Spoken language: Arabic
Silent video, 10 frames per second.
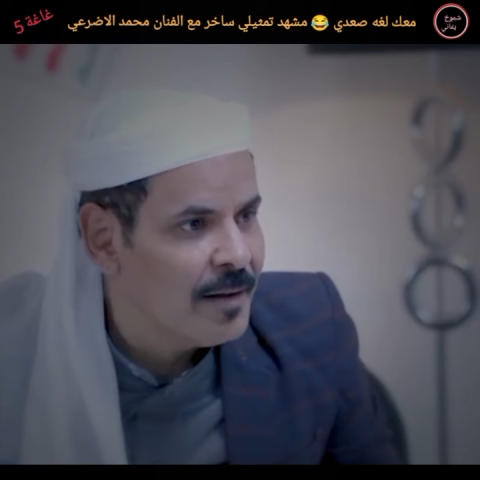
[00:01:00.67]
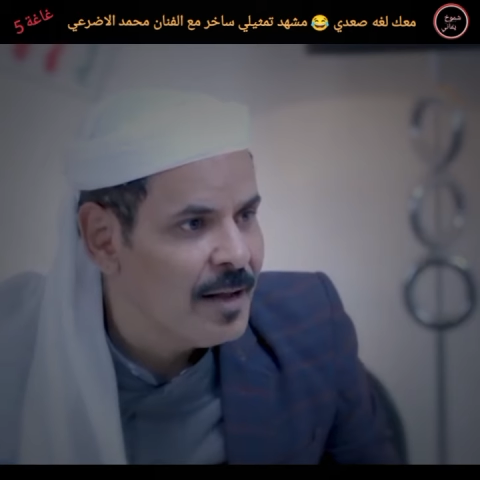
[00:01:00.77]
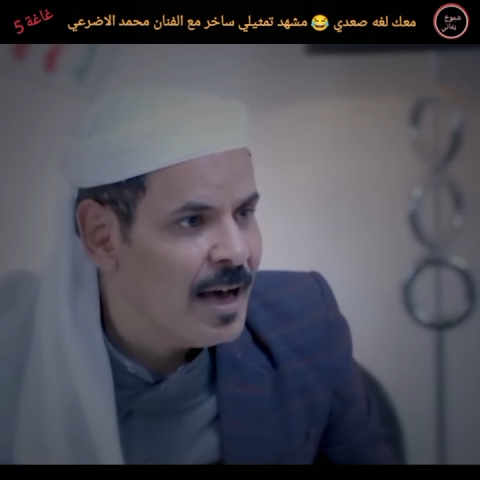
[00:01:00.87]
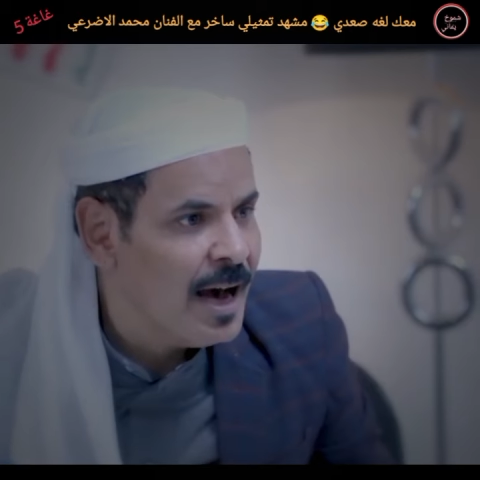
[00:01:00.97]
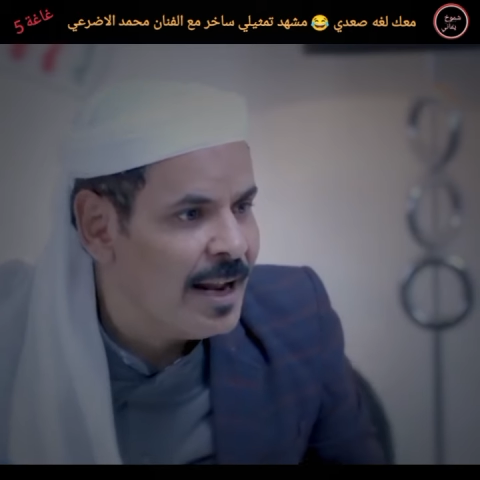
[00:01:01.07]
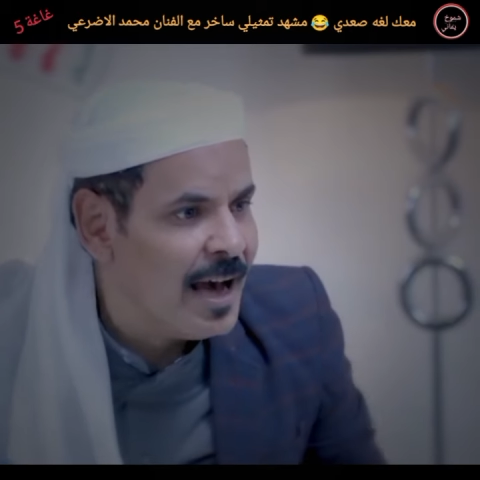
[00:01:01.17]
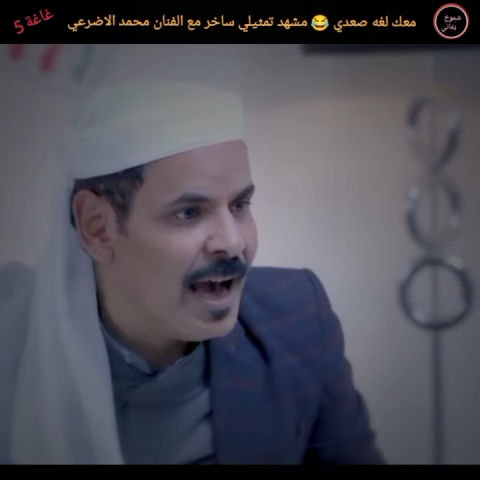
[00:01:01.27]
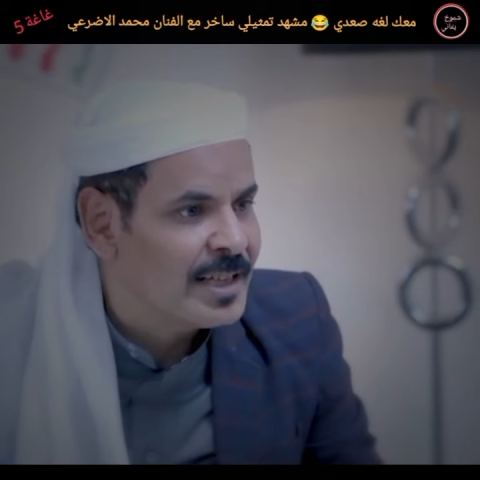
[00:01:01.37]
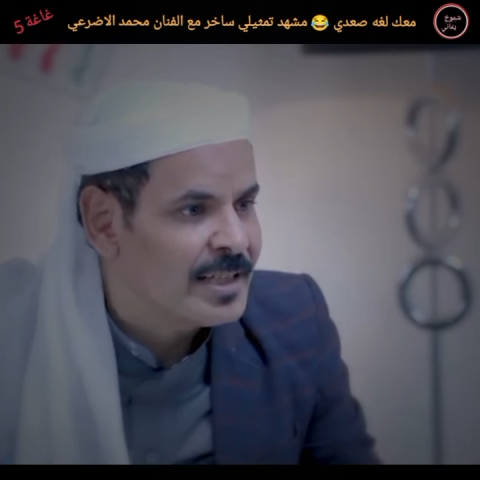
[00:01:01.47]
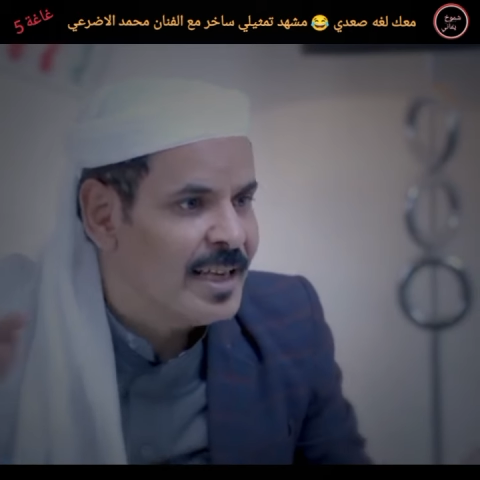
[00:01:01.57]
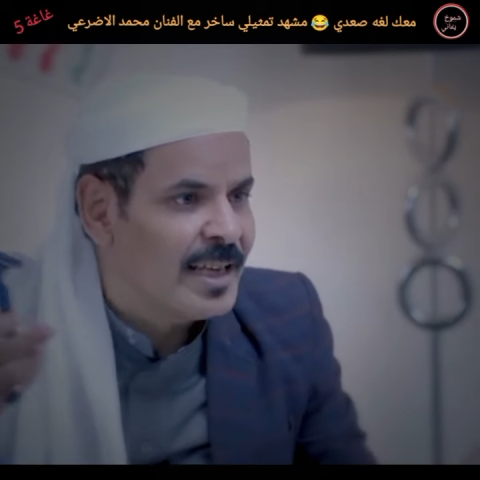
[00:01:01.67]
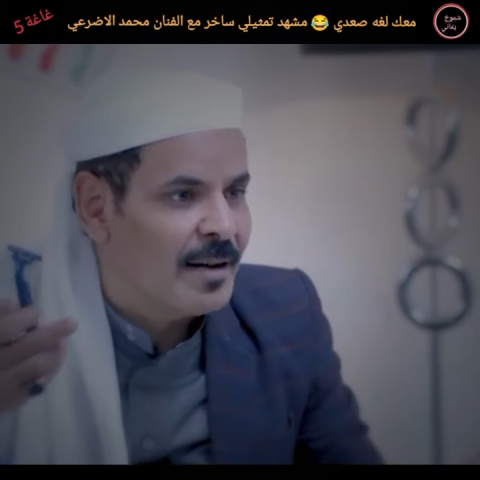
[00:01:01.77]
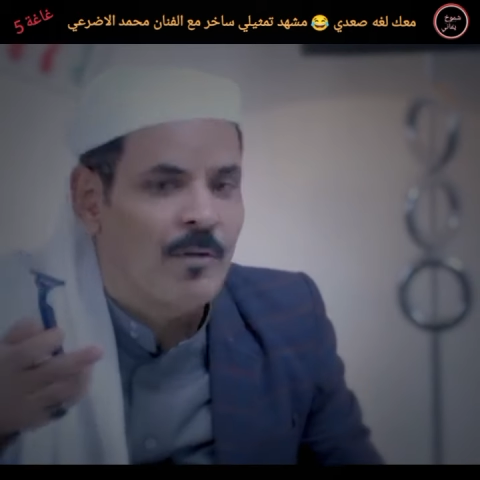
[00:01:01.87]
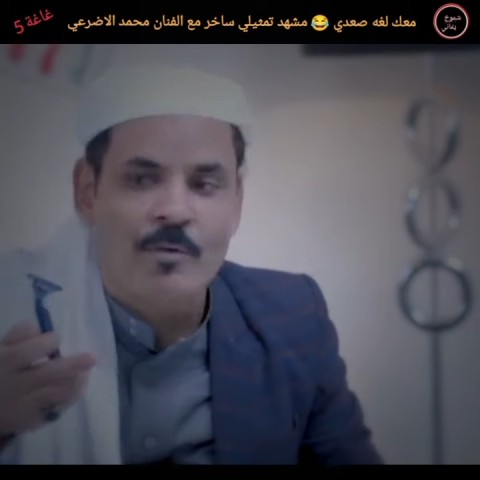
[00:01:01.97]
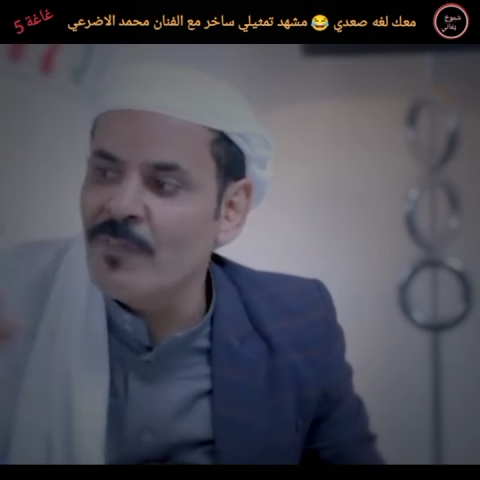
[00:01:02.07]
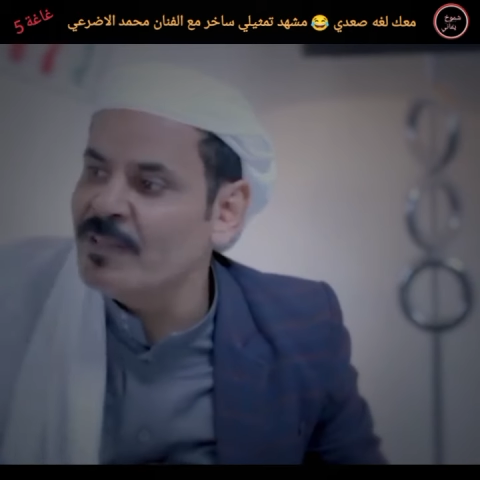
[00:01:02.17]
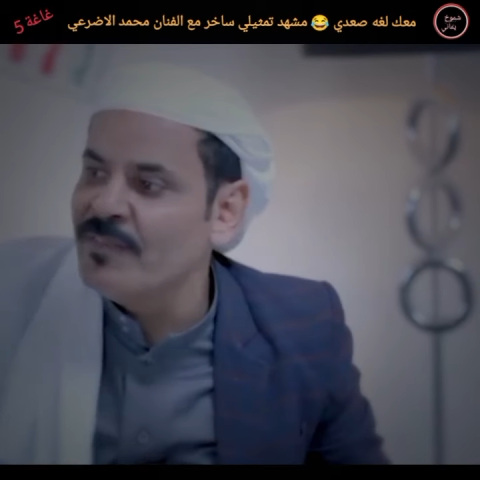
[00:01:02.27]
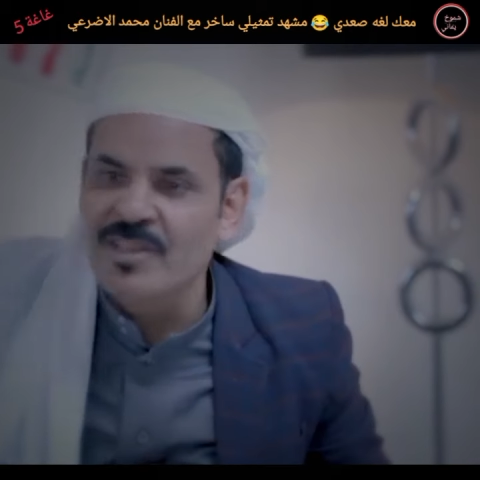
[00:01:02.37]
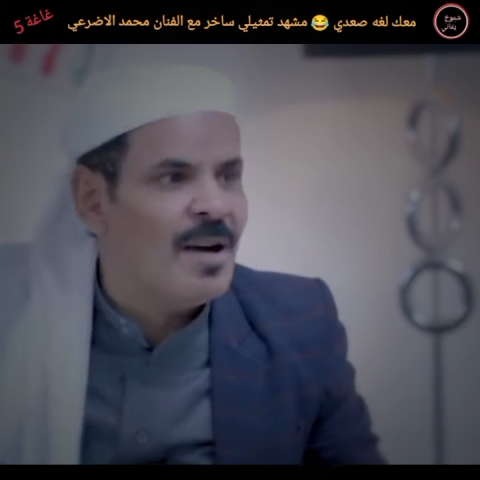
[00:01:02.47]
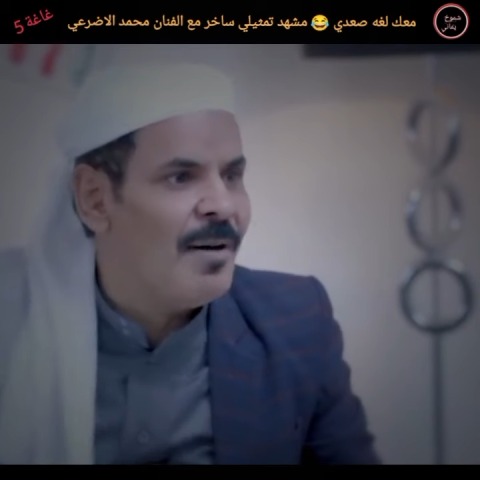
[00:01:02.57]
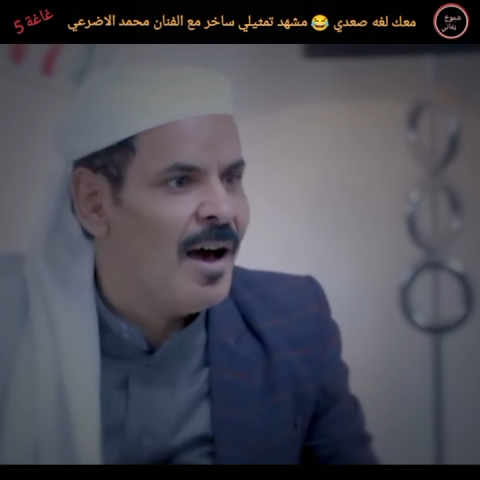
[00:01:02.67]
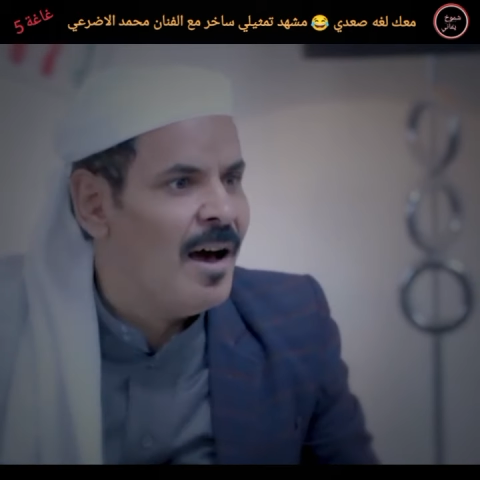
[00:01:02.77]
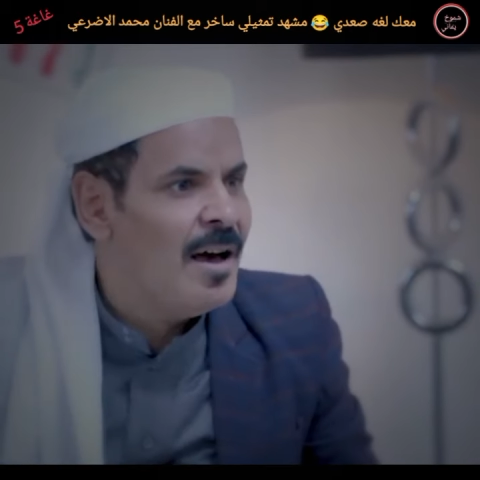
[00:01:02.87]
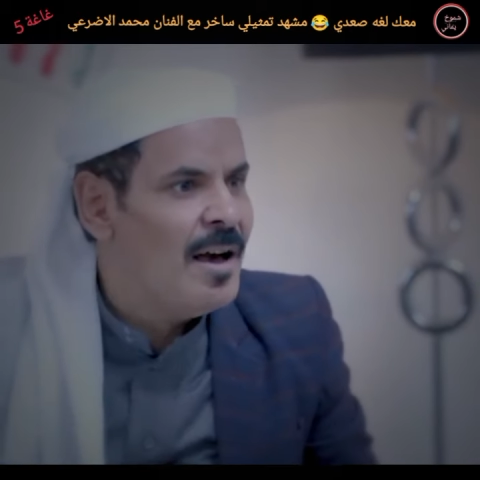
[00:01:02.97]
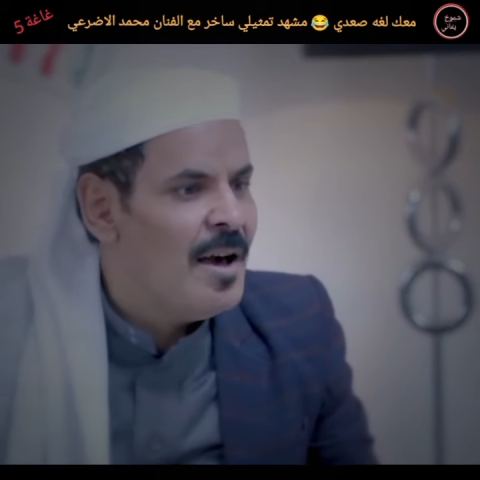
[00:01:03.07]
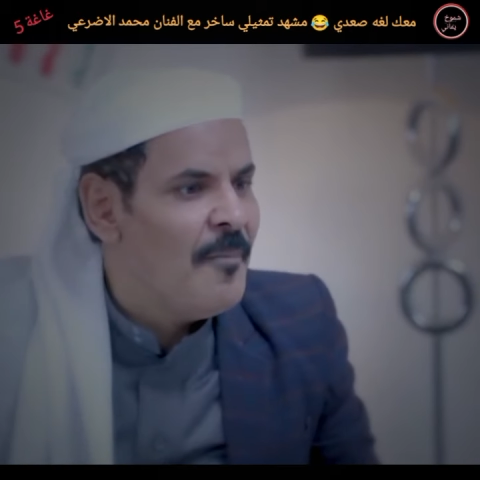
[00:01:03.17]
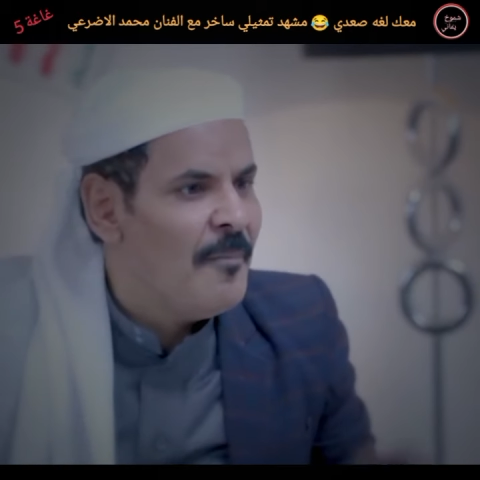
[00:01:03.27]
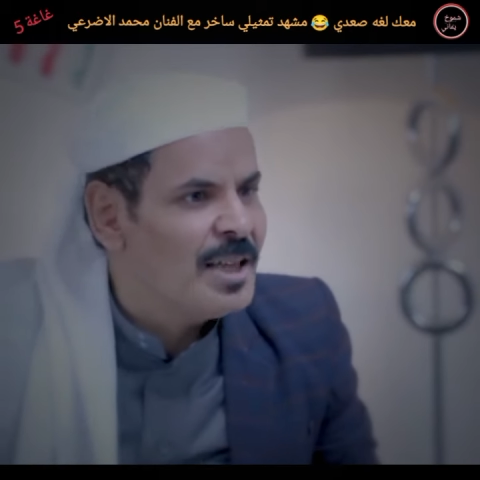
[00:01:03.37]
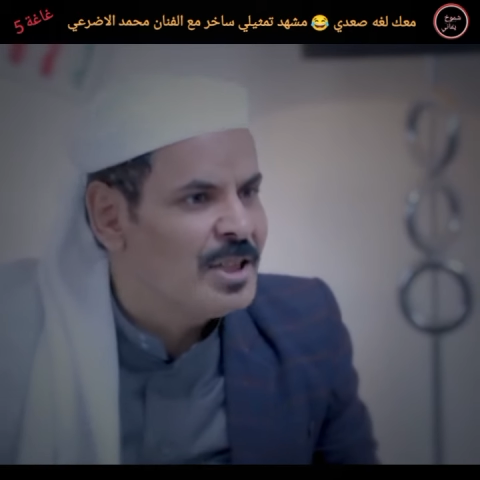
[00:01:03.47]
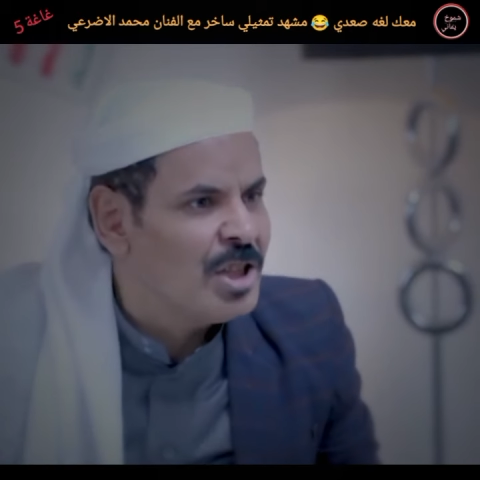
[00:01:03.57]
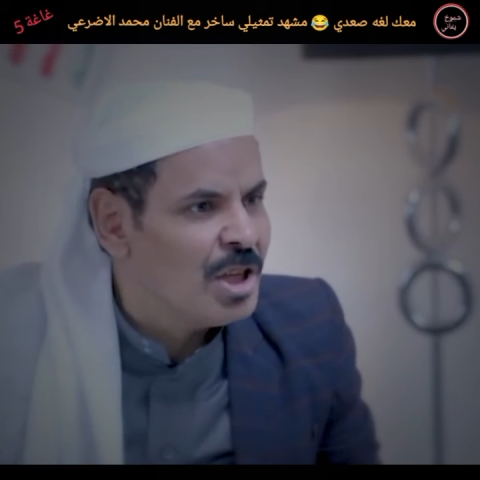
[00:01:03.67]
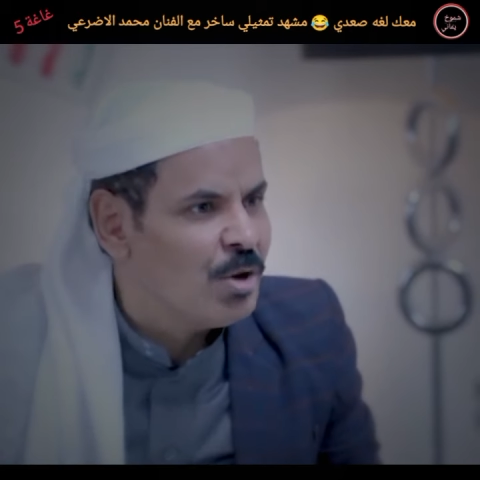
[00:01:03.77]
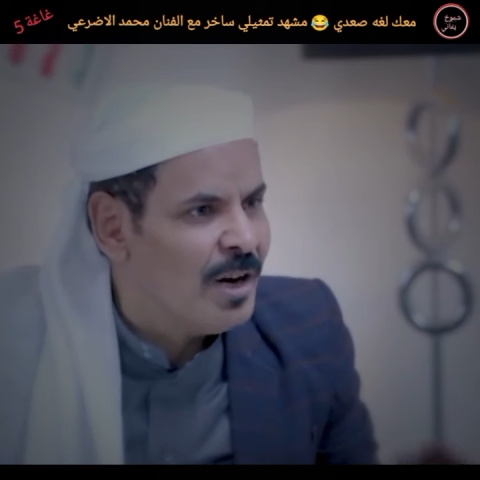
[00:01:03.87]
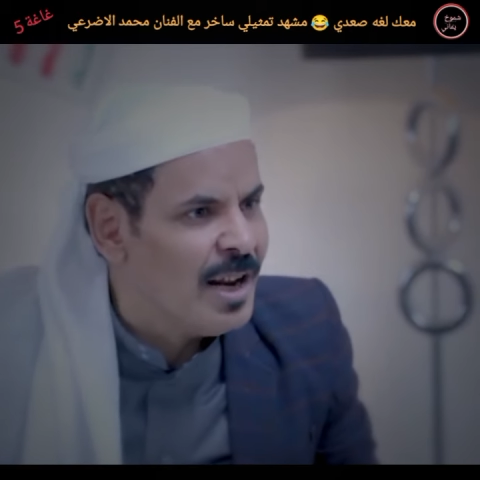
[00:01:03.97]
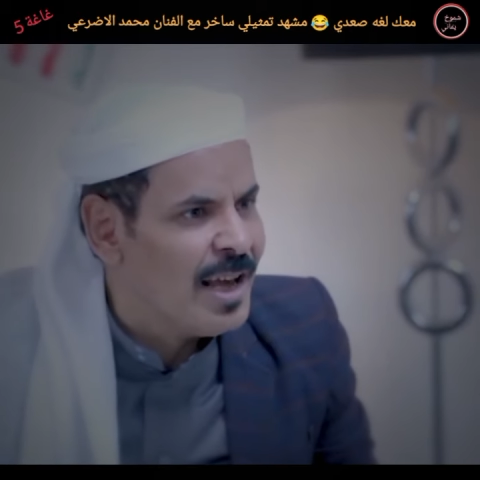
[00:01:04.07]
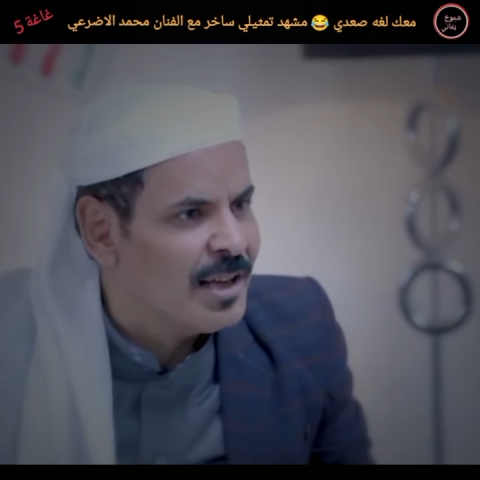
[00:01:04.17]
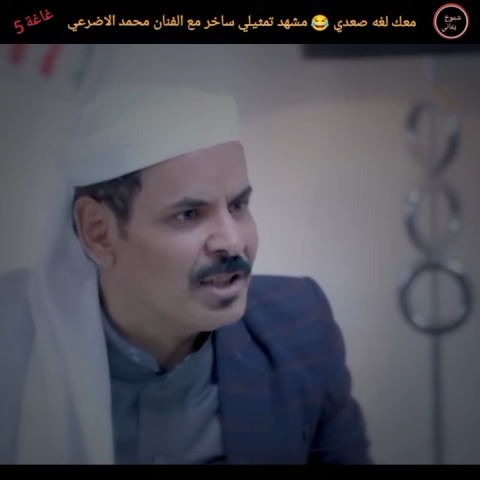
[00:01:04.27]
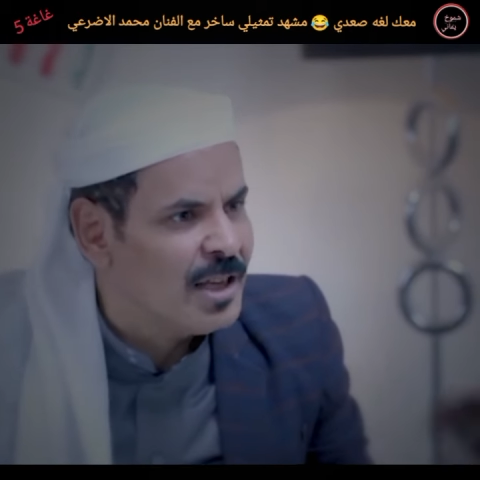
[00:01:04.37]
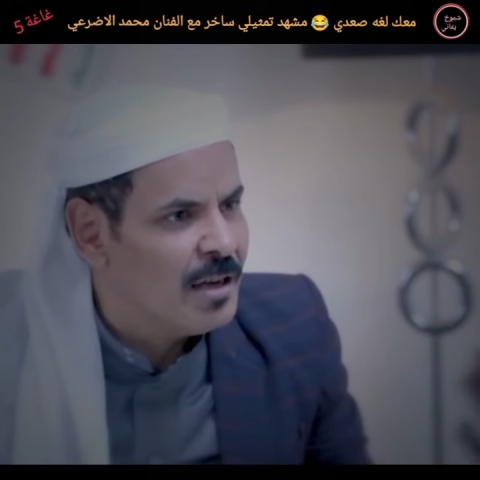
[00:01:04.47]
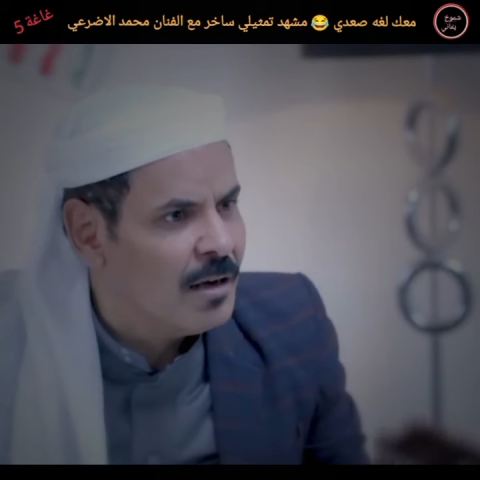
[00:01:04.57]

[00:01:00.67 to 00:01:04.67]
ايش يعني عدوان؟ اشتيك المفروض انت في الجبهه دول في الحرب تجي تقول لي اشتيك